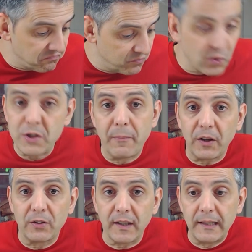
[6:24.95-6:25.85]
No sé por qué
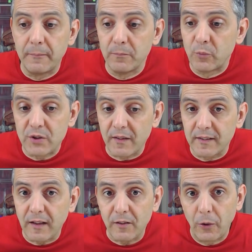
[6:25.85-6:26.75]
no tienen mucha
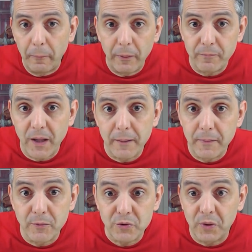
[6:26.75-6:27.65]
aceptación los pop de
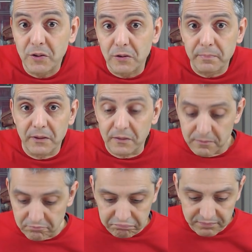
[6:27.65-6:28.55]
monstruitos, pero
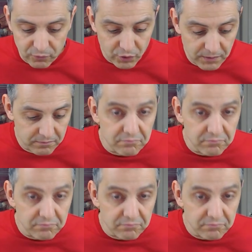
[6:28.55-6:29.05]
no sé.